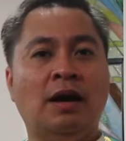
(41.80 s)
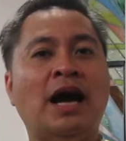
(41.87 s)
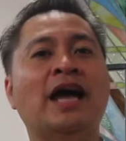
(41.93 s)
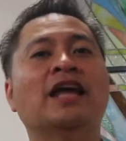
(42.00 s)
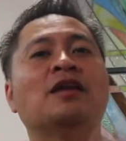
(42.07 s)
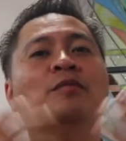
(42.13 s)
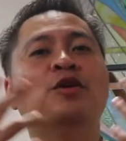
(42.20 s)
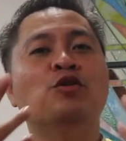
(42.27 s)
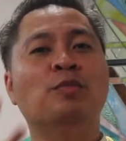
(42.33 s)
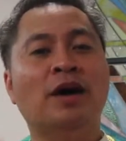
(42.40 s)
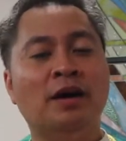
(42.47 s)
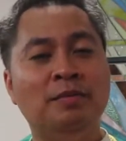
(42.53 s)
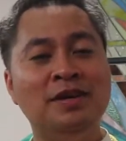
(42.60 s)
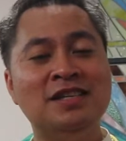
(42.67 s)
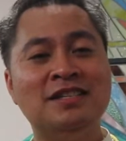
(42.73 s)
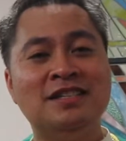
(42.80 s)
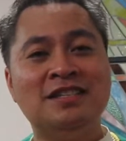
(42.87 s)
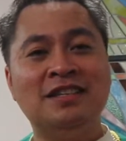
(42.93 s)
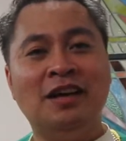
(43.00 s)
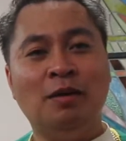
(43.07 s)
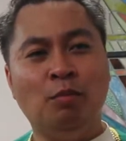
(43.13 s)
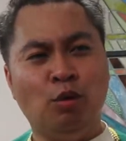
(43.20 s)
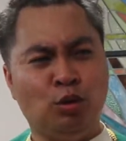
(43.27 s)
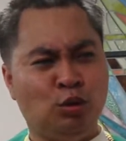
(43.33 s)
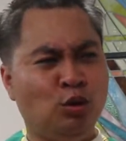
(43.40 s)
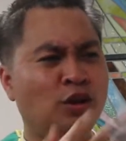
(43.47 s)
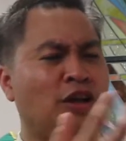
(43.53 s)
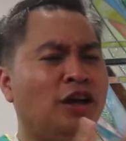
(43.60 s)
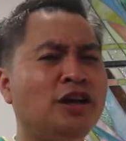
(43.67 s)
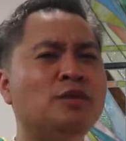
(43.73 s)
Air minum habis,
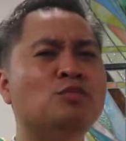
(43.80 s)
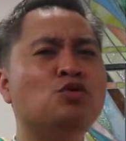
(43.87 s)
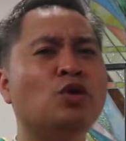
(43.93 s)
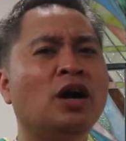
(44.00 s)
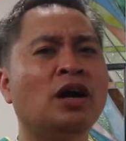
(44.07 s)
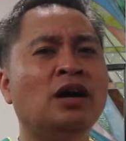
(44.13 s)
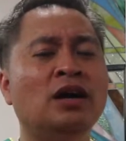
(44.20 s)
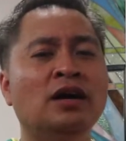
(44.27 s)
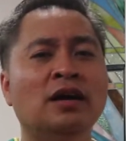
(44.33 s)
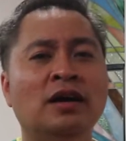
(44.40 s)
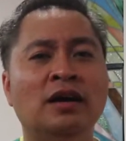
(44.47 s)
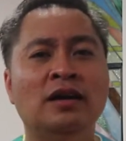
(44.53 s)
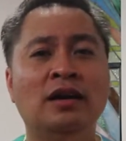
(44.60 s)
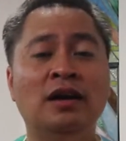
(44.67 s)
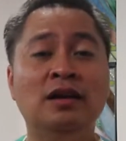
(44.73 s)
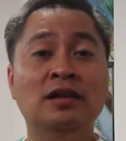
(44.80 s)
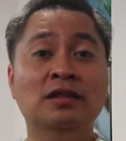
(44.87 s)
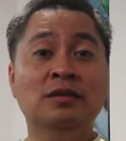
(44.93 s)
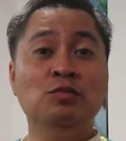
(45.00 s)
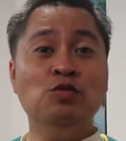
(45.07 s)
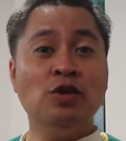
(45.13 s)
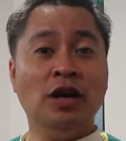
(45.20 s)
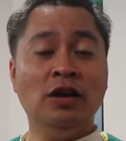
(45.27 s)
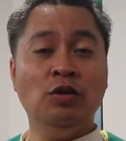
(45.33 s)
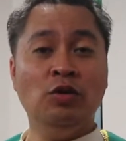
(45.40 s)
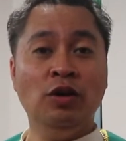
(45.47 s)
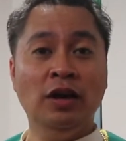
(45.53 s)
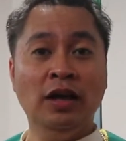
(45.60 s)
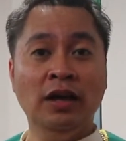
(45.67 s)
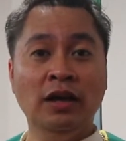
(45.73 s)
botolnya dibuang dan ditemukan
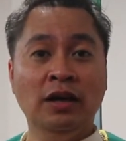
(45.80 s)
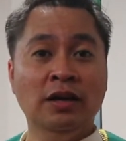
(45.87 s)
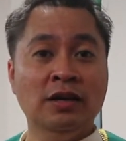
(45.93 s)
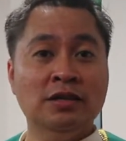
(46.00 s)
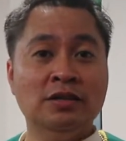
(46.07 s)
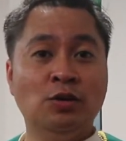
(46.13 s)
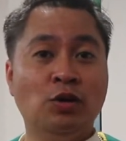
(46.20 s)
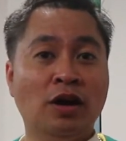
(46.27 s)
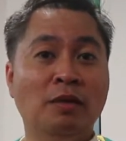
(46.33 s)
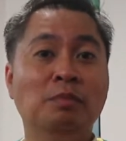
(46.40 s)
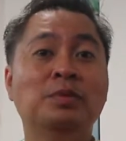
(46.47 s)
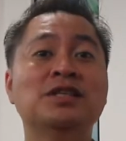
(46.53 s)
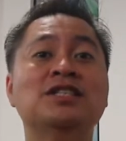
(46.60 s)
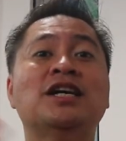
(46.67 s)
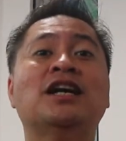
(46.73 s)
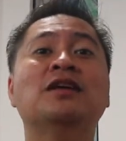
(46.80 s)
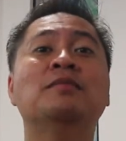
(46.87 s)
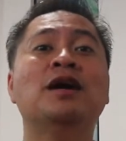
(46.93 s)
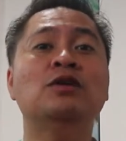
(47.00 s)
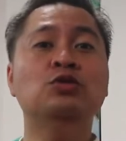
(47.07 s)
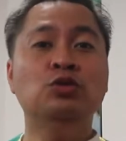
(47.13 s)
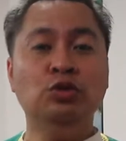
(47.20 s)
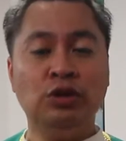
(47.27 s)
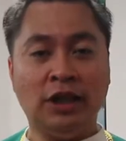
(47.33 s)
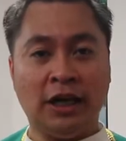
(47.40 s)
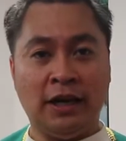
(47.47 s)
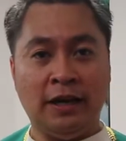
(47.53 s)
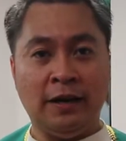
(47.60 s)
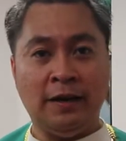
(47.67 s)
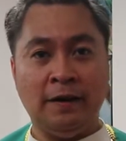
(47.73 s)
oleh seorang pencari madu
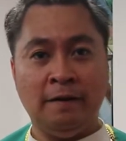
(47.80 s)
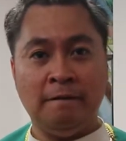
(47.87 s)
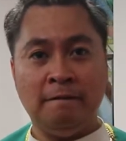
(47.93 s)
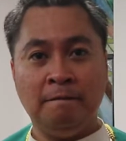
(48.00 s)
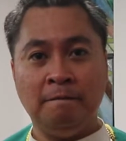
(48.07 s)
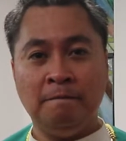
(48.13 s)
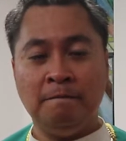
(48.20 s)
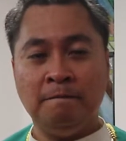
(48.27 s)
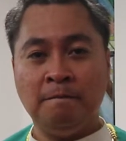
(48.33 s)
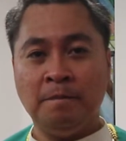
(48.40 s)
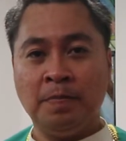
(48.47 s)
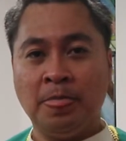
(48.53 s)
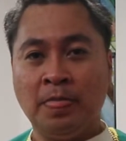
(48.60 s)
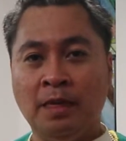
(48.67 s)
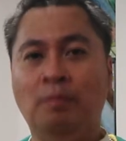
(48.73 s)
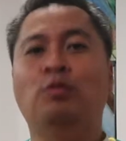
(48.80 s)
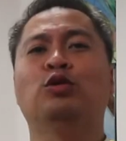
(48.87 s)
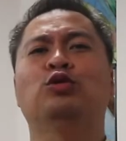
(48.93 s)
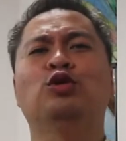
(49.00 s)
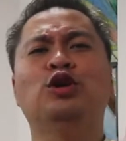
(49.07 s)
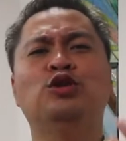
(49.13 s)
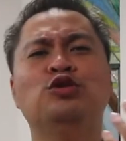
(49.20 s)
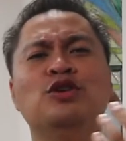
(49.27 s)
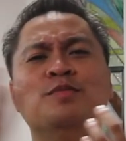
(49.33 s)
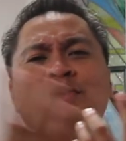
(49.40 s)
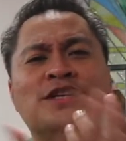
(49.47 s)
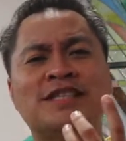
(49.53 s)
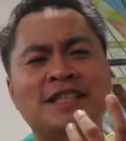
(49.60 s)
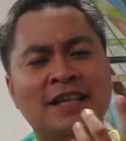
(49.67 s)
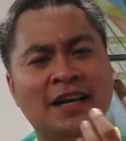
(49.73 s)
hutan. Botol itu
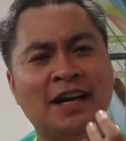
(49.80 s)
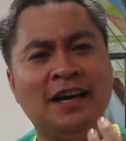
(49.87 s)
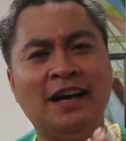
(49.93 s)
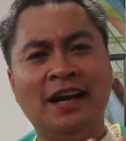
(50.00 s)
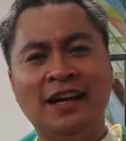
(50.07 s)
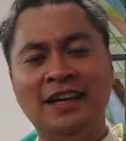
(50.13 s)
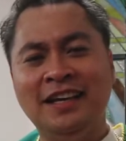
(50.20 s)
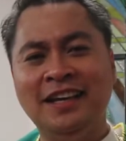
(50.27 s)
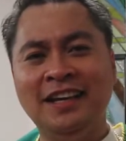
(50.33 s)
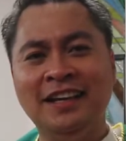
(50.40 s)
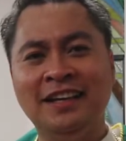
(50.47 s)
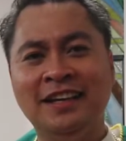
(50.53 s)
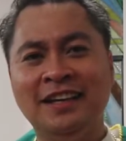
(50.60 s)
dibersihkan lagi,